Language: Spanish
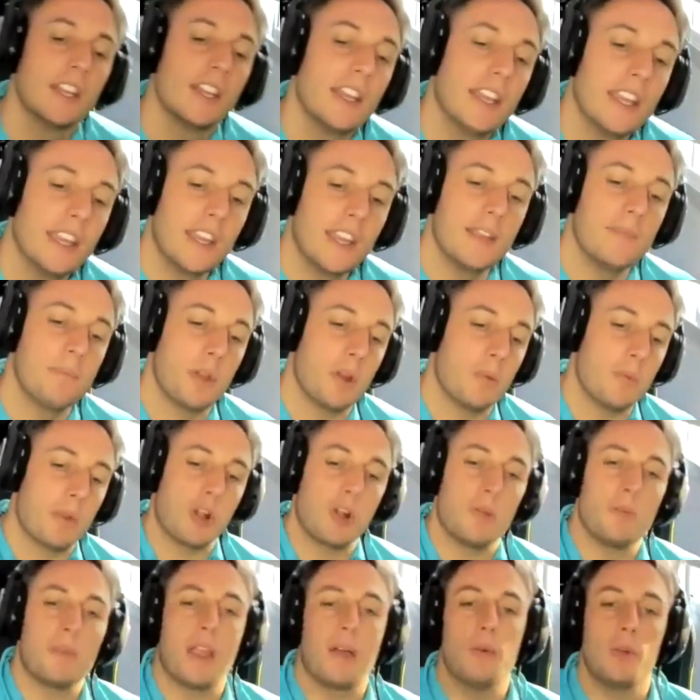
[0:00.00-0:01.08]
eh, pero me
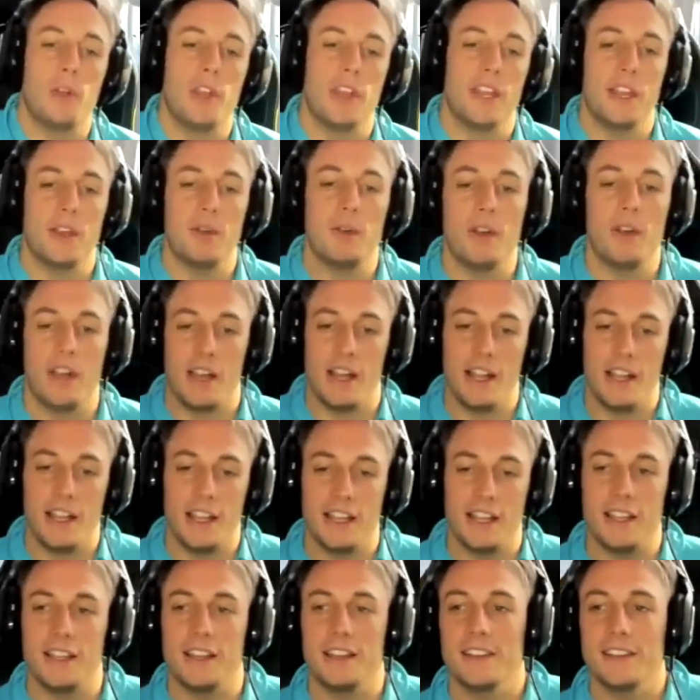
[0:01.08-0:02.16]
comía bullying igual,
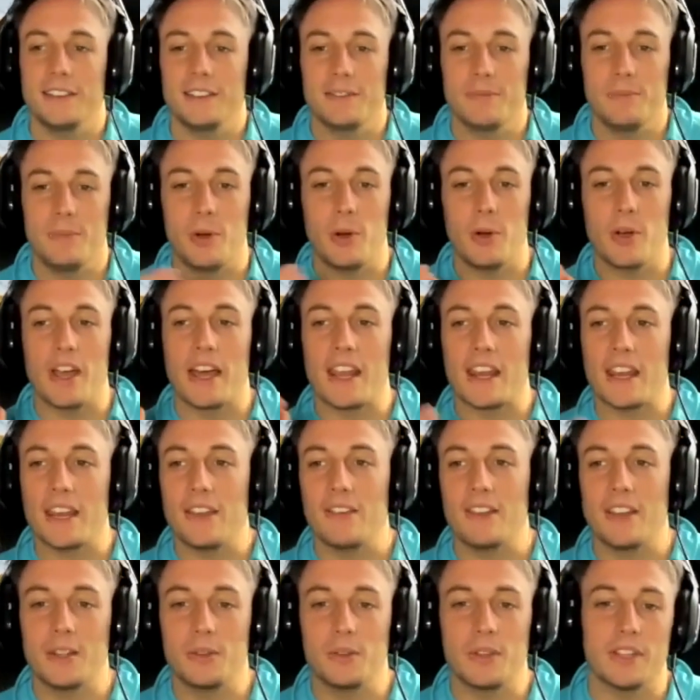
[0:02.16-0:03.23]
Boca, arriba
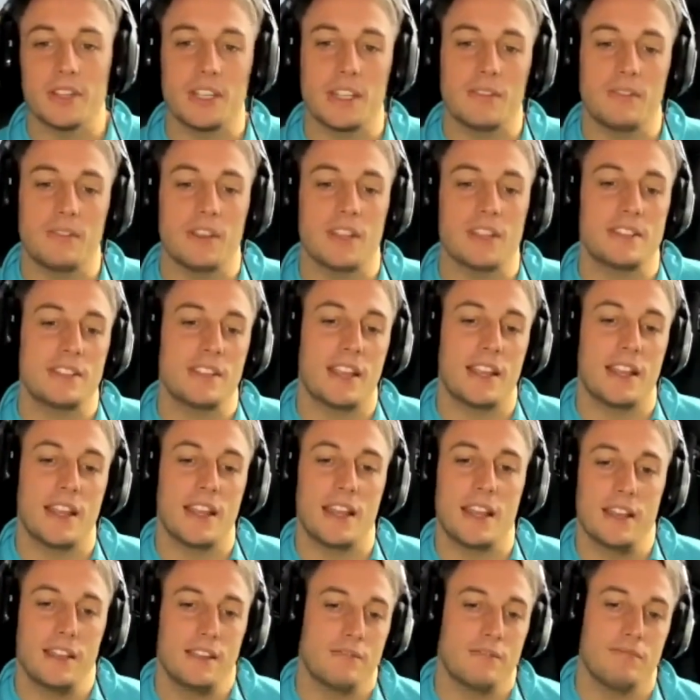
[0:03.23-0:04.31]
y estudiante de gimnasia,
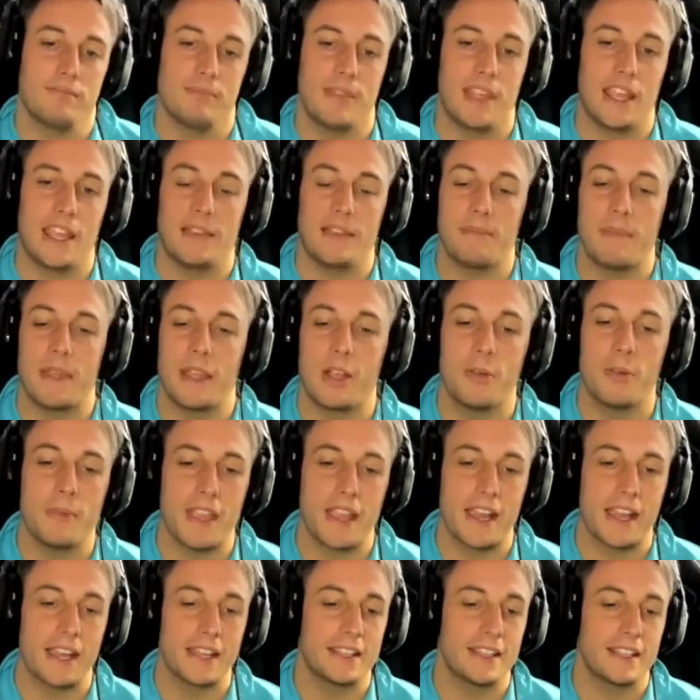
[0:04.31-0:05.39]
era, me, comía
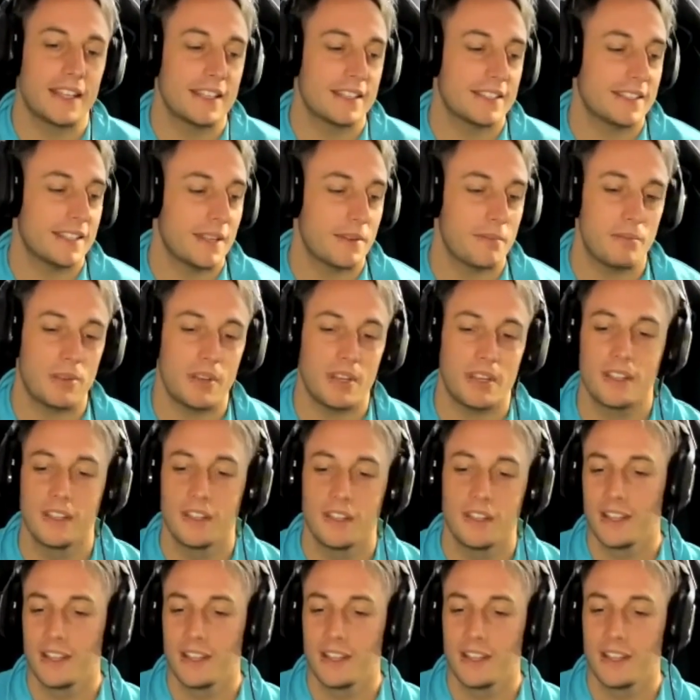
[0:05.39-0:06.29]
gastada siempre.